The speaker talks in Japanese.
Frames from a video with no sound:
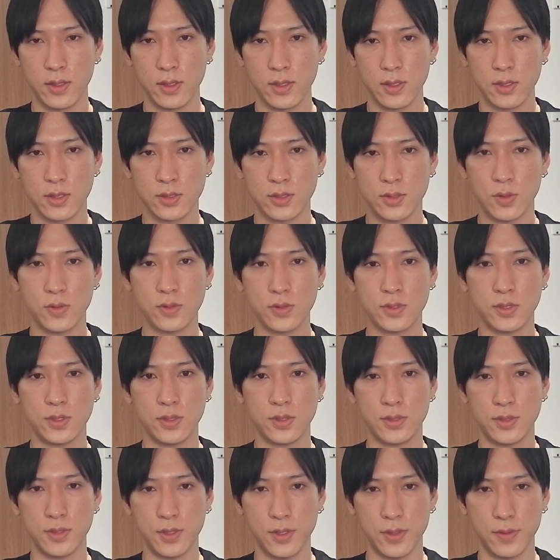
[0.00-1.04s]
即水
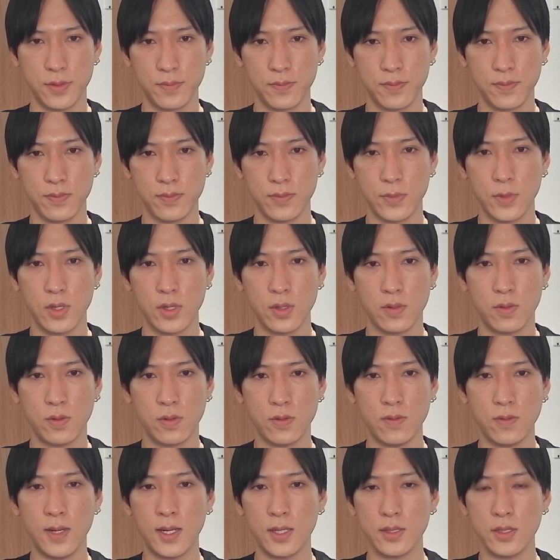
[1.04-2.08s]
数。こ
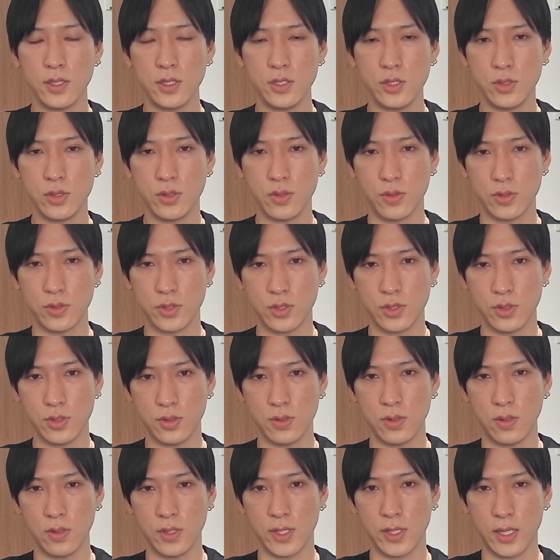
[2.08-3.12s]
こは25周
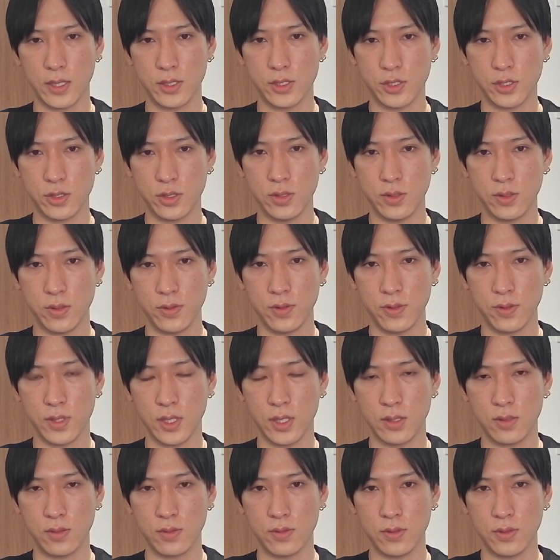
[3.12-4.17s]
と100周移動の
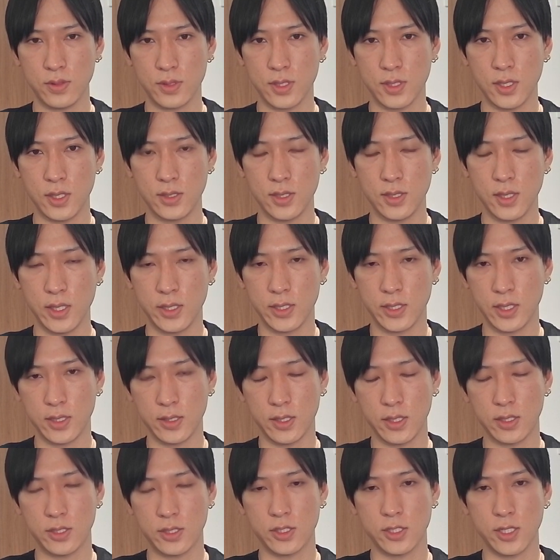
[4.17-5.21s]
デッドクロス形成が比較
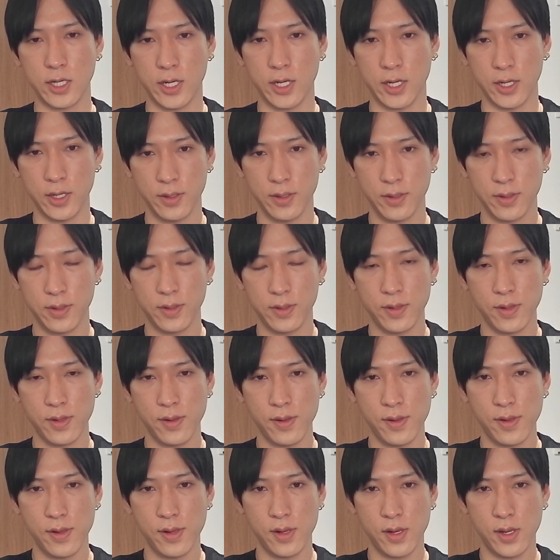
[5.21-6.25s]
的近い。
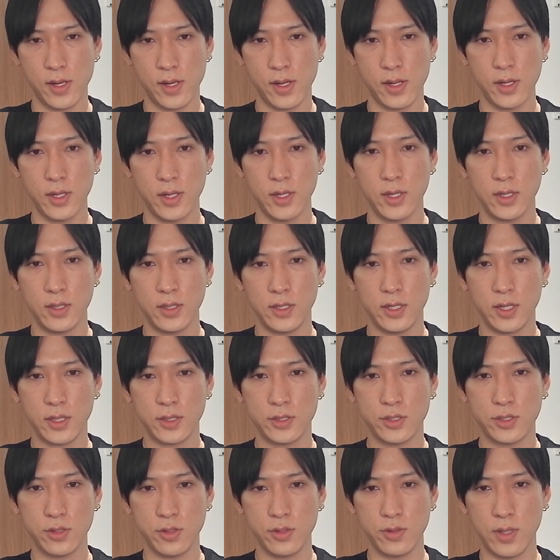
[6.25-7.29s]
はい。200
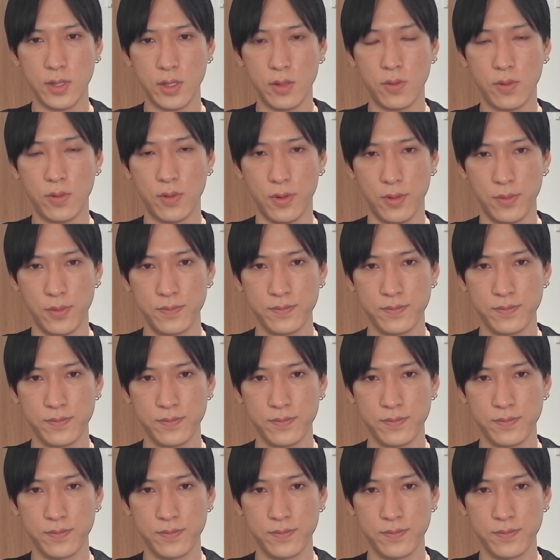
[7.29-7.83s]
周移動はここ。